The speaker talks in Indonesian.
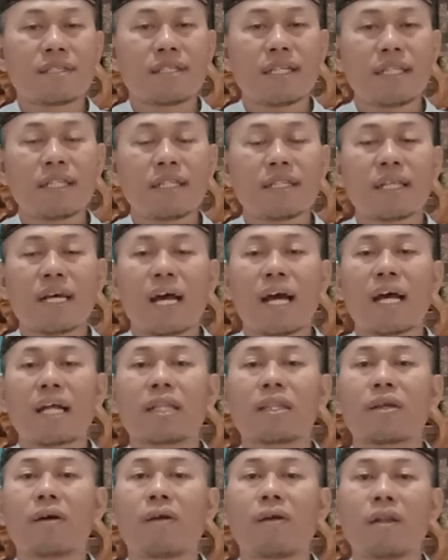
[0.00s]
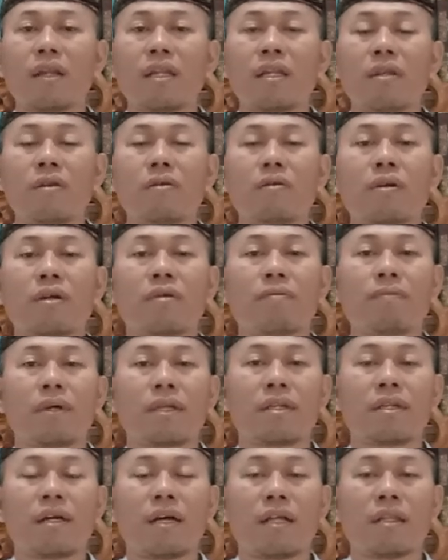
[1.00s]
cinta atau rindu
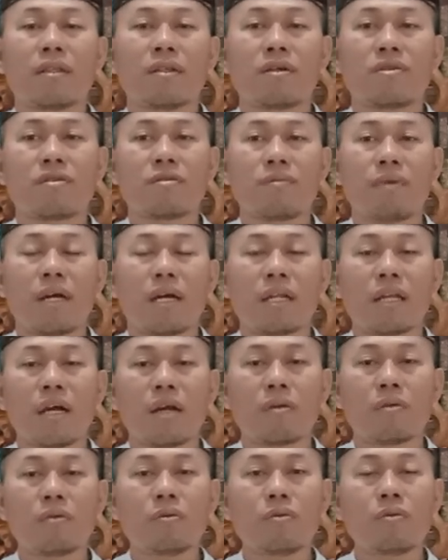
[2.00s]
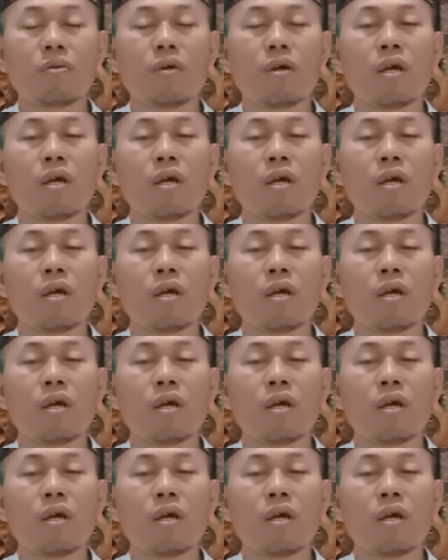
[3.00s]
kepada Allah Subhanahu